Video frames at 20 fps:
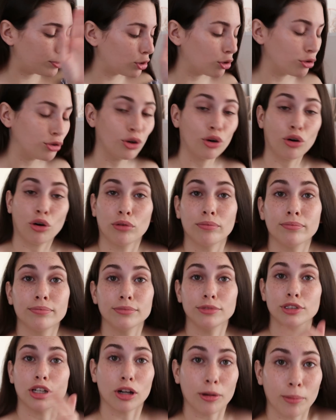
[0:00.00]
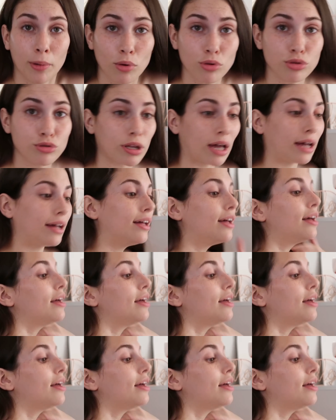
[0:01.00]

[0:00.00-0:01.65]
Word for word: Pero yo no, yo no me gusta.